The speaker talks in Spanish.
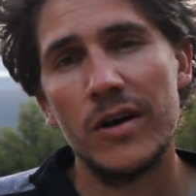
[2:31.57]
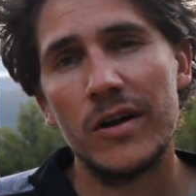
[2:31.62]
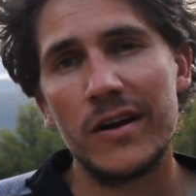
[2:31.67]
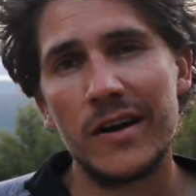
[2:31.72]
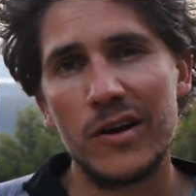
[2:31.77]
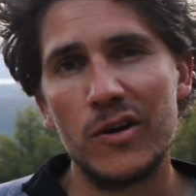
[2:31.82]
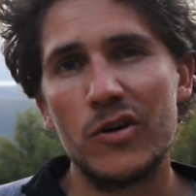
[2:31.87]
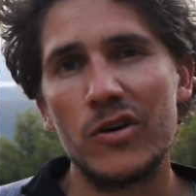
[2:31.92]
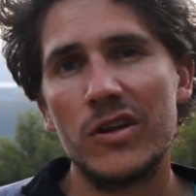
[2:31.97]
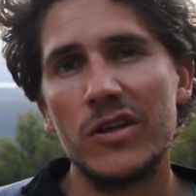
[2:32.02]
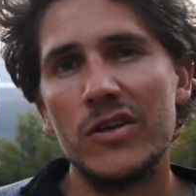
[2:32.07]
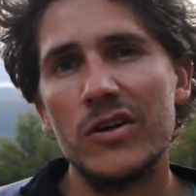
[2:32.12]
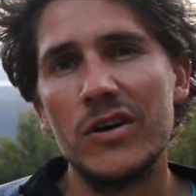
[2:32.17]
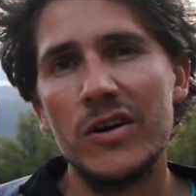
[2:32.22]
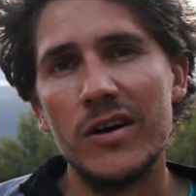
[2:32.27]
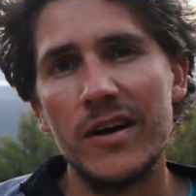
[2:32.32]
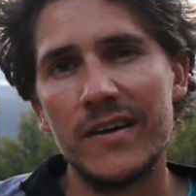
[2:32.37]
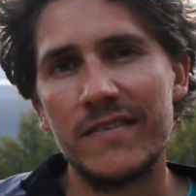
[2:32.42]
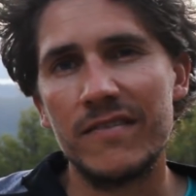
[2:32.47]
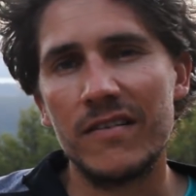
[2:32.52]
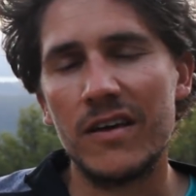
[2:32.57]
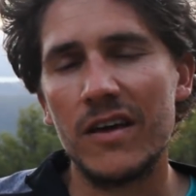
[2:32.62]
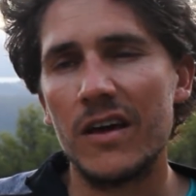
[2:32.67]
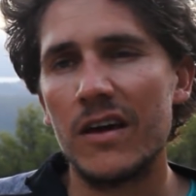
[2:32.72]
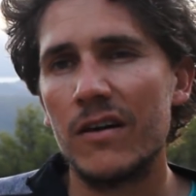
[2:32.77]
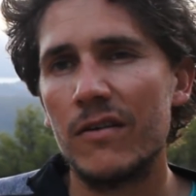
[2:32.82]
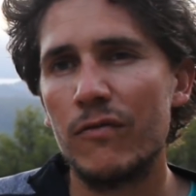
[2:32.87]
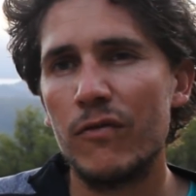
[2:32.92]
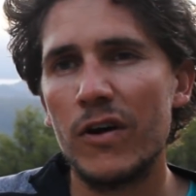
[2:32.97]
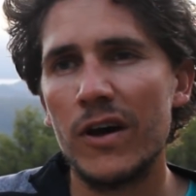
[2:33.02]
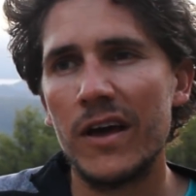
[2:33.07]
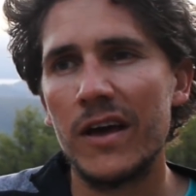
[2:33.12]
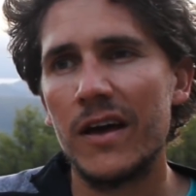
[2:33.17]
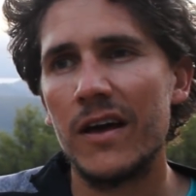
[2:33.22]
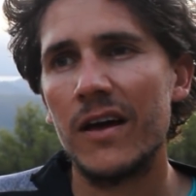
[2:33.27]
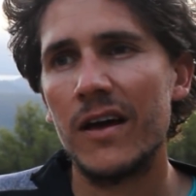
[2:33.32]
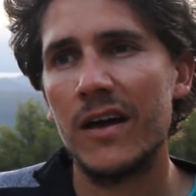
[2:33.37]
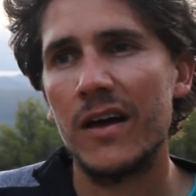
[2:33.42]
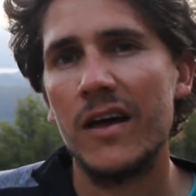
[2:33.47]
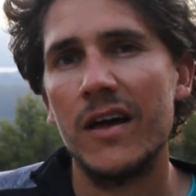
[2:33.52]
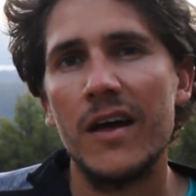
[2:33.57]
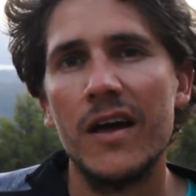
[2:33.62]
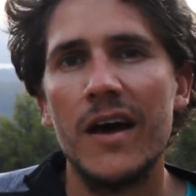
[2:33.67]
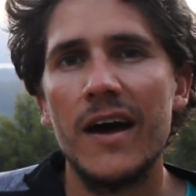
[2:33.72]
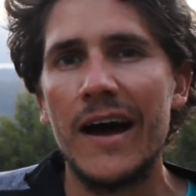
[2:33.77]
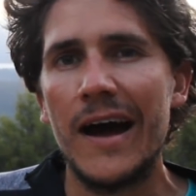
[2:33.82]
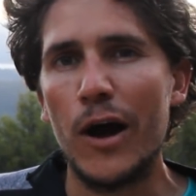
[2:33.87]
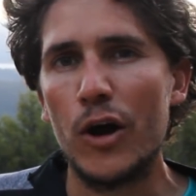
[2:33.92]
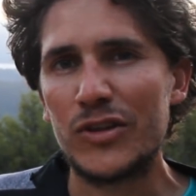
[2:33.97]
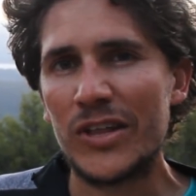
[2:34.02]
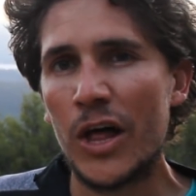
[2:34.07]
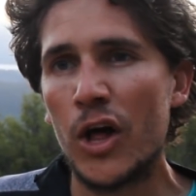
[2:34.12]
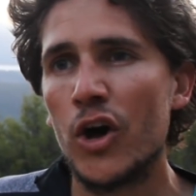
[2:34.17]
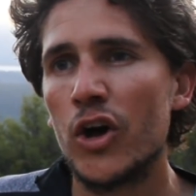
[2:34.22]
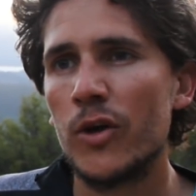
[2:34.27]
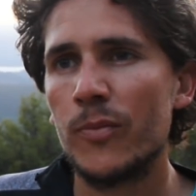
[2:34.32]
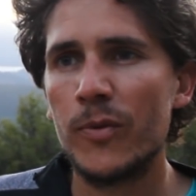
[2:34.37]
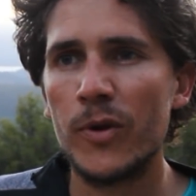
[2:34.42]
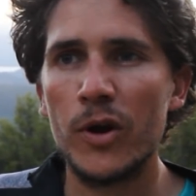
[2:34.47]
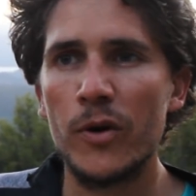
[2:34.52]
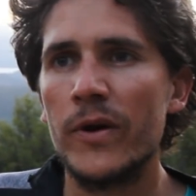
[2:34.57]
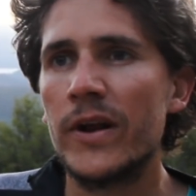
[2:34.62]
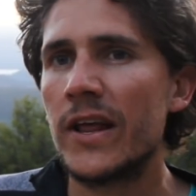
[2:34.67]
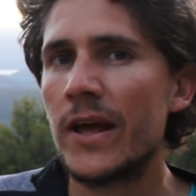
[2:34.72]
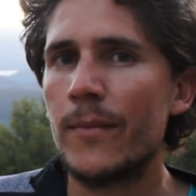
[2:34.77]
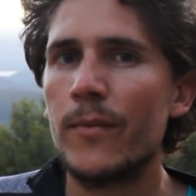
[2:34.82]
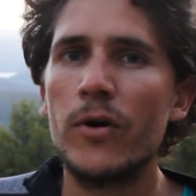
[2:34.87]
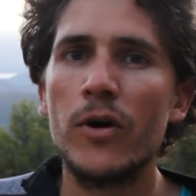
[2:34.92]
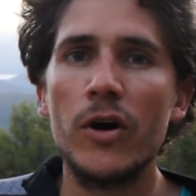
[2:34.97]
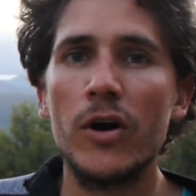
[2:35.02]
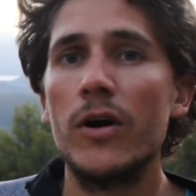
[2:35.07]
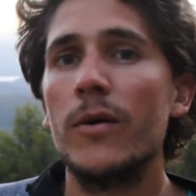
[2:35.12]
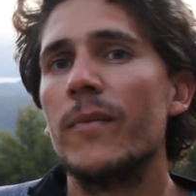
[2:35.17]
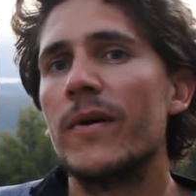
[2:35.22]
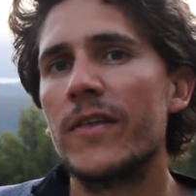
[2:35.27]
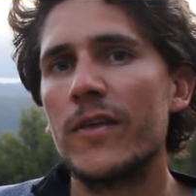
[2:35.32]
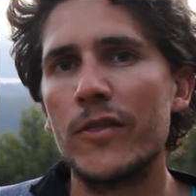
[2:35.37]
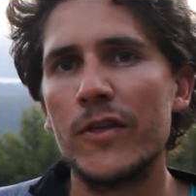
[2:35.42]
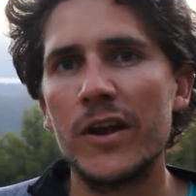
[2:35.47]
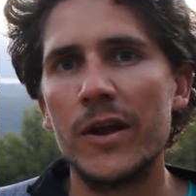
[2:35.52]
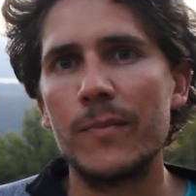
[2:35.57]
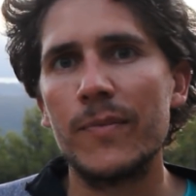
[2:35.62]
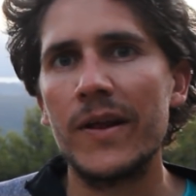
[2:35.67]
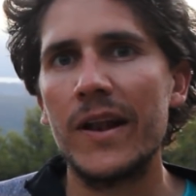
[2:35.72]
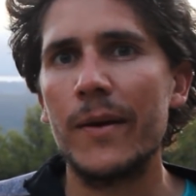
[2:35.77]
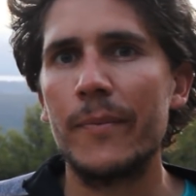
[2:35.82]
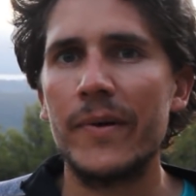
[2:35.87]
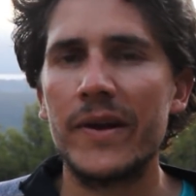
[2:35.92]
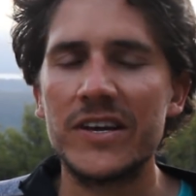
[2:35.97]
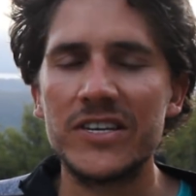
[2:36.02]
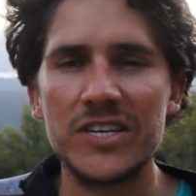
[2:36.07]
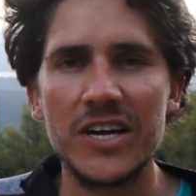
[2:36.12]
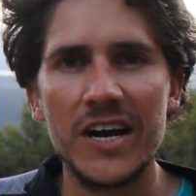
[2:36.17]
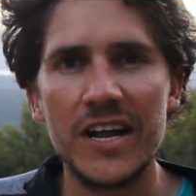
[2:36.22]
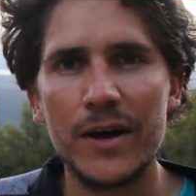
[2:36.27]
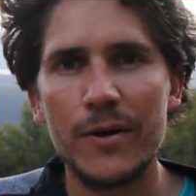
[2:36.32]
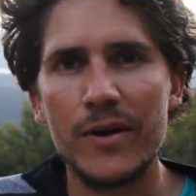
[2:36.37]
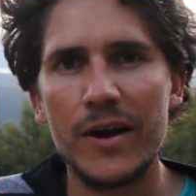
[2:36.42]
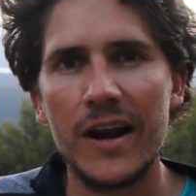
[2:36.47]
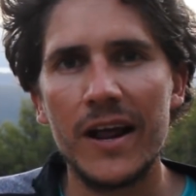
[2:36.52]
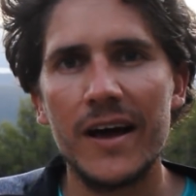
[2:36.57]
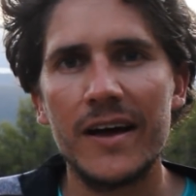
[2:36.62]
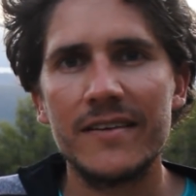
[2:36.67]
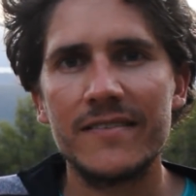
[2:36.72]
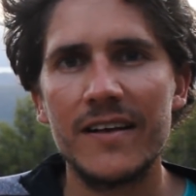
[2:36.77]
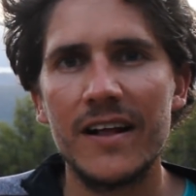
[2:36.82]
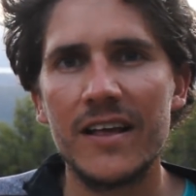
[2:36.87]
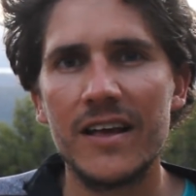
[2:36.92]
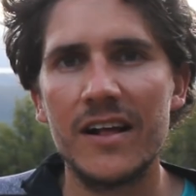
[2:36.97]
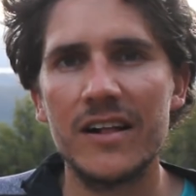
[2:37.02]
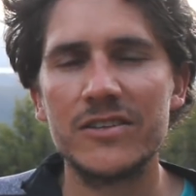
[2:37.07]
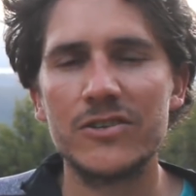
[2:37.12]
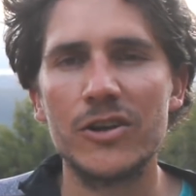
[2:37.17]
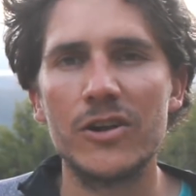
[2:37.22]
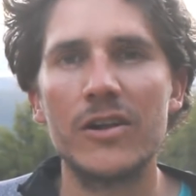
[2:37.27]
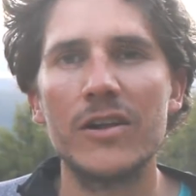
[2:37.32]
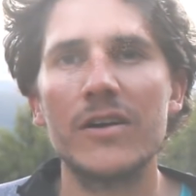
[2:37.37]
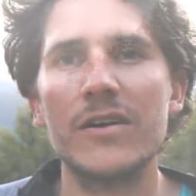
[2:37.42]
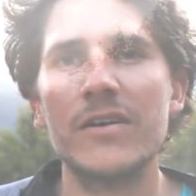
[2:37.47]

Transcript: recorrido, así que fue agotador, pero veníamos metiéndole pilas para llegar a ver la salida del sol.